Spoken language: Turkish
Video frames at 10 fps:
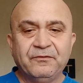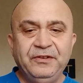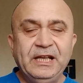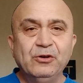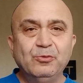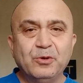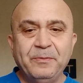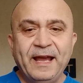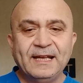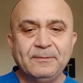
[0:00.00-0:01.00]
Videomu
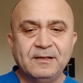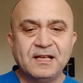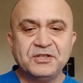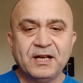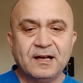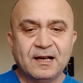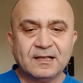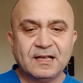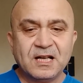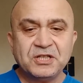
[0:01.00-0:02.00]
beğenebilecek
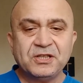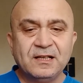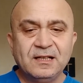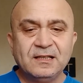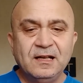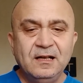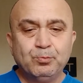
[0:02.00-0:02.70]
arkadaşlara da